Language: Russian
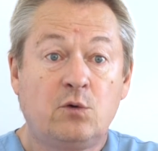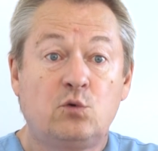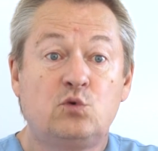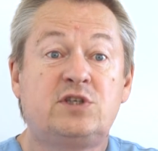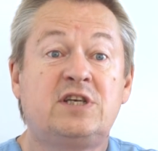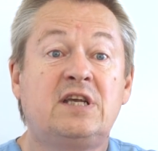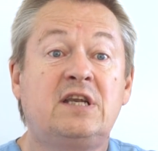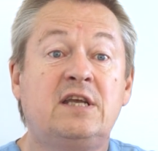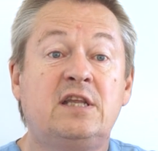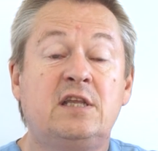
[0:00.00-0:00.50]

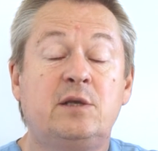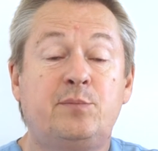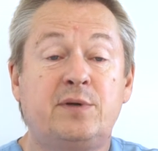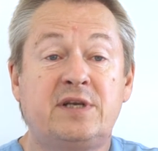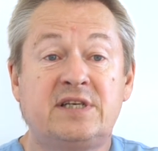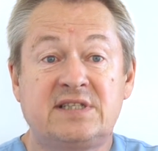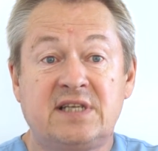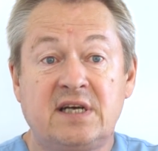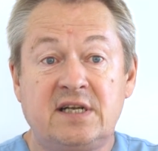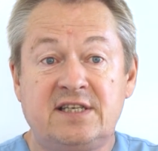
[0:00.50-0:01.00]
усиление
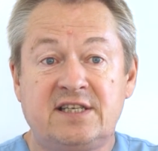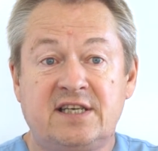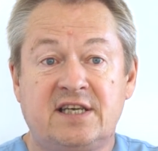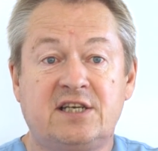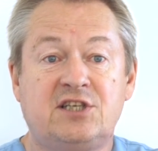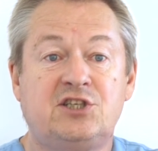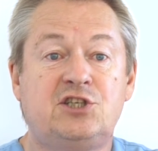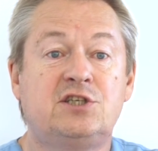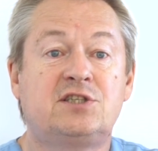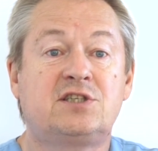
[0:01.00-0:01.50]
перистальтики
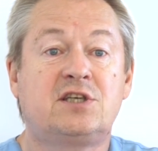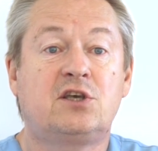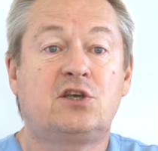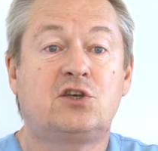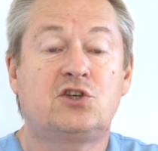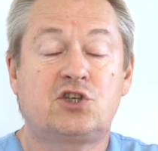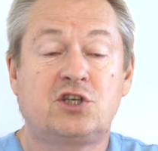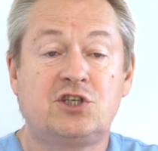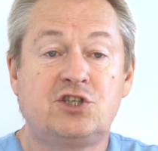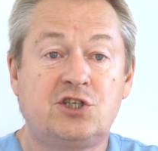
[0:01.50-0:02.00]
к чистке
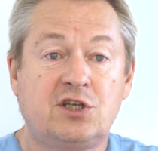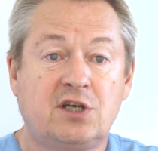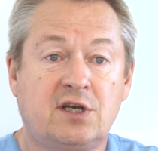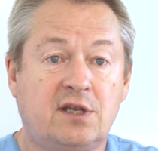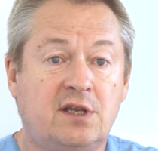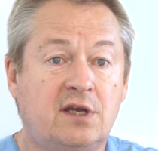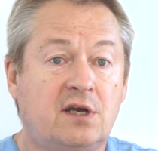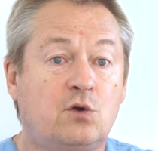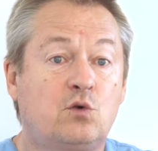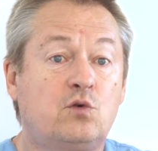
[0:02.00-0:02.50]
кишечника
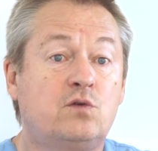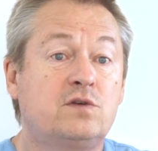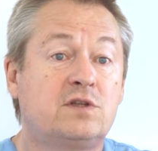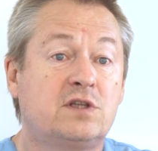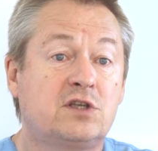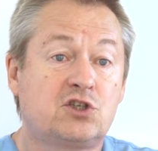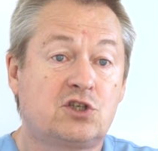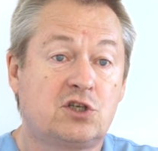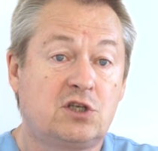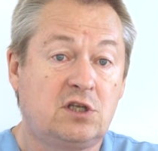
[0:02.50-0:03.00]
никакого
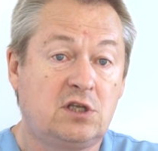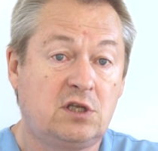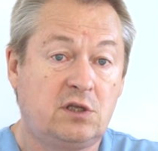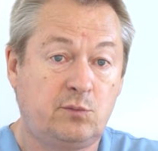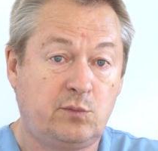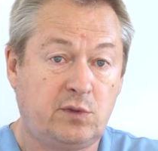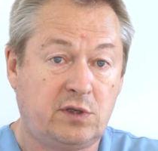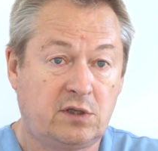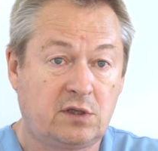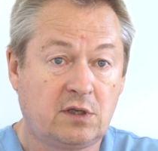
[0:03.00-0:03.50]
отношения не
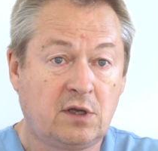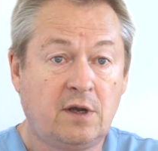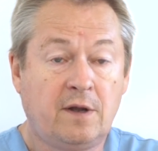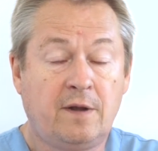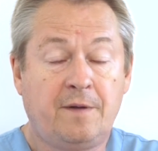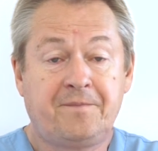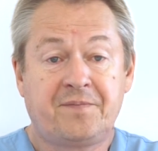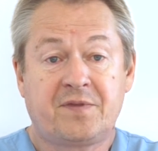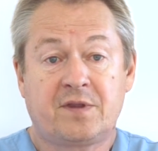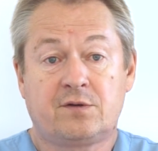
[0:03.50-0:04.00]
имеет.
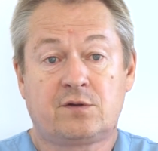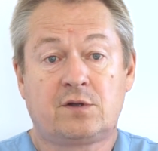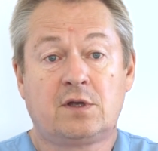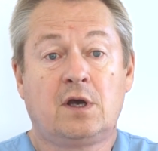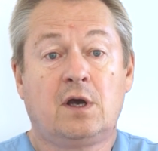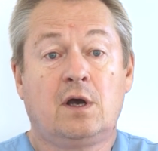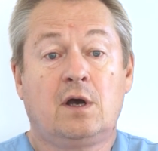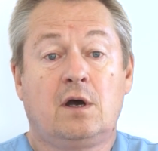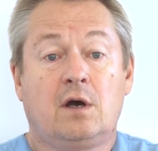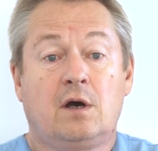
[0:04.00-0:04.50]
Вот.
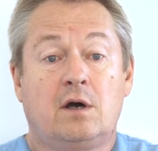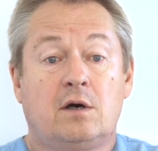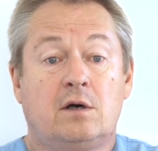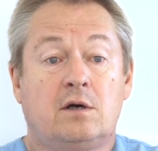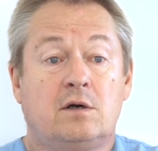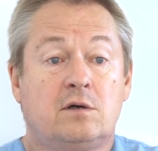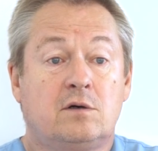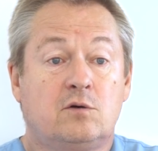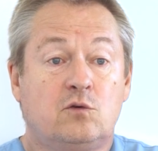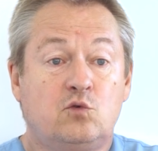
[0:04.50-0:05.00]

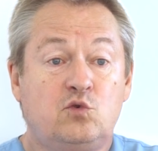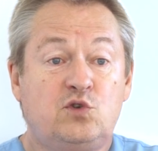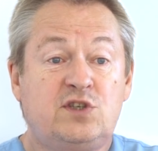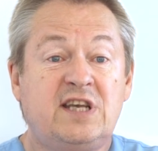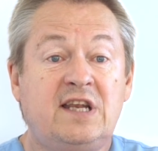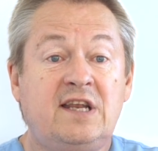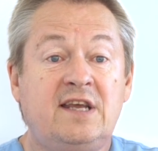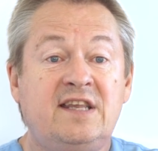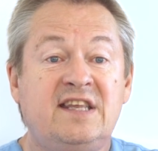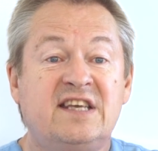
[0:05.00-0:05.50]
А
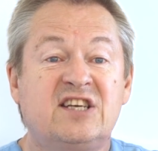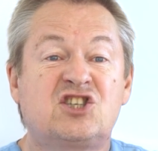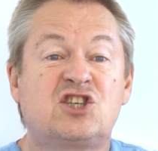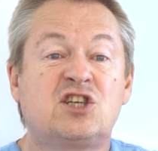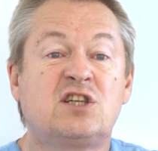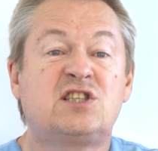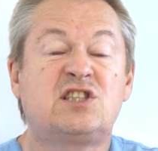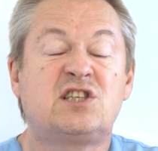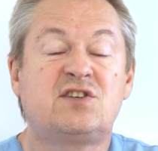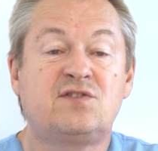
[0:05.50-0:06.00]
усиление
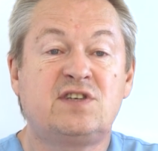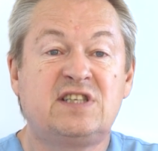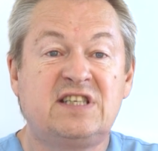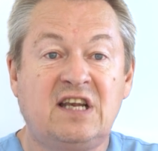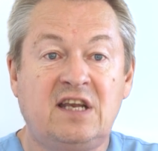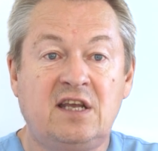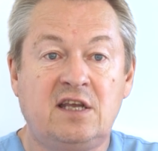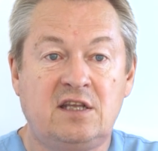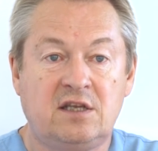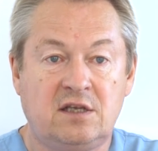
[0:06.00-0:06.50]

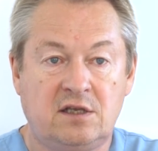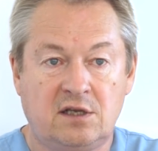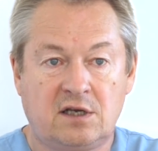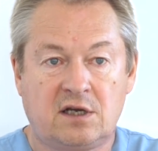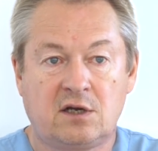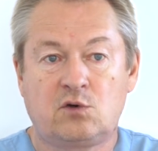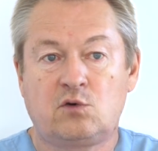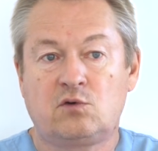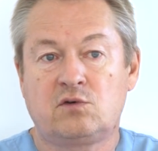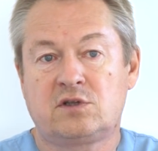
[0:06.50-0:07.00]
желчевыделения
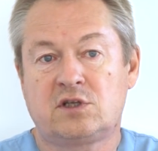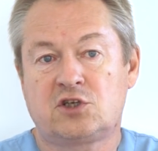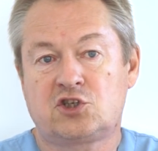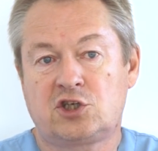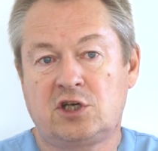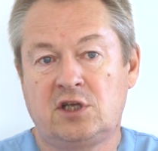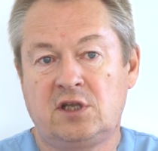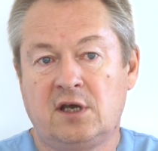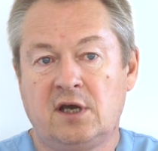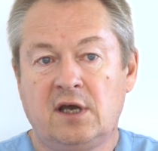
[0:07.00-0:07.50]
никакого
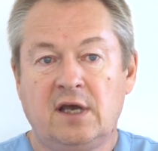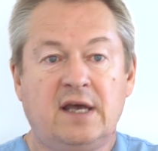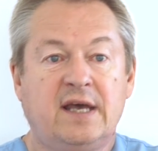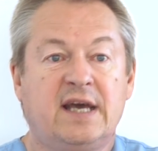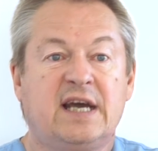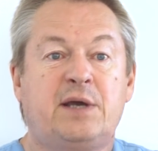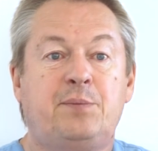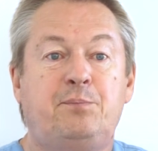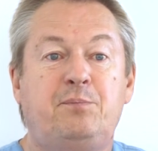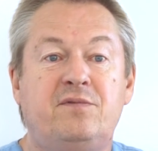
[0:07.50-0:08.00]
отношения
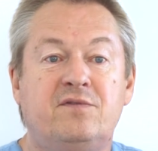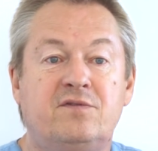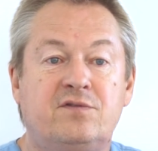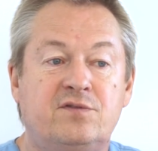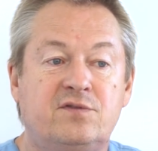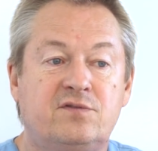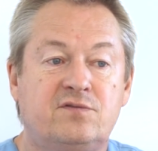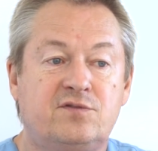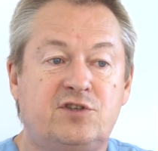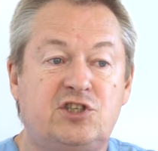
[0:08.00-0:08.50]
к
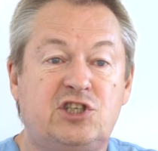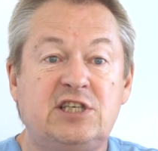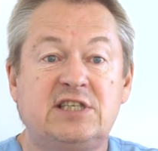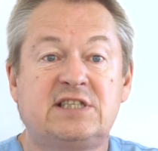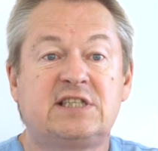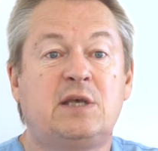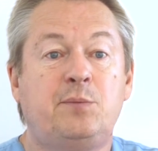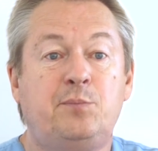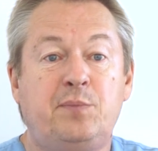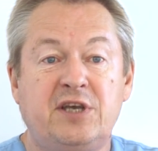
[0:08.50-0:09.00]
в, в
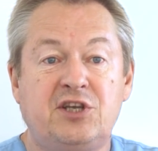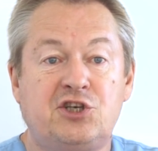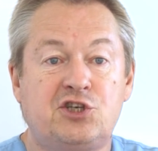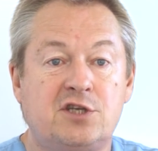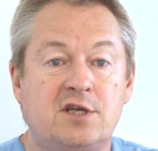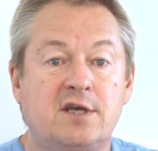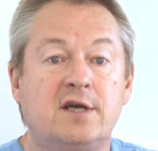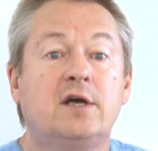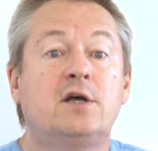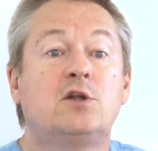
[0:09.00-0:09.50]
чистке
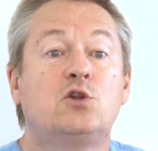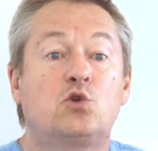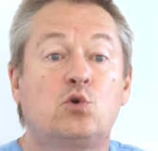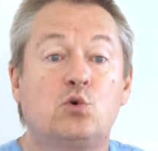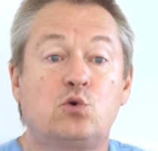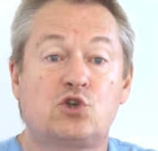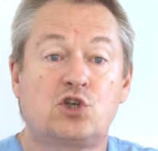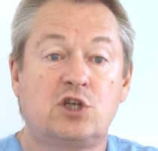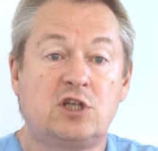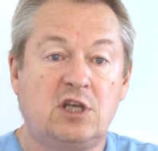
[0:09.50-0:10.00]
печени
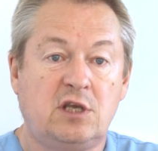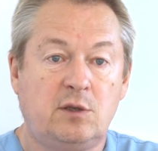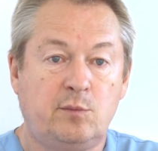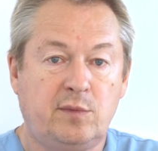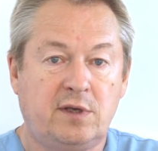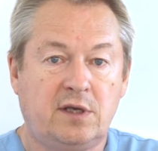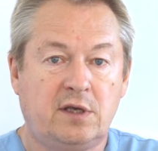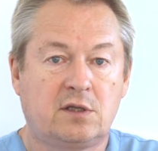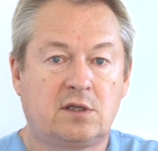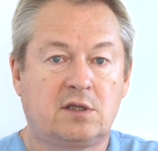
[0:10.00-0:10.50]
тоже не
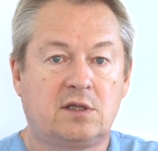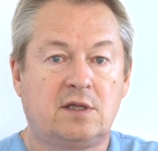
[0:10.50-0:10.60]
имеет.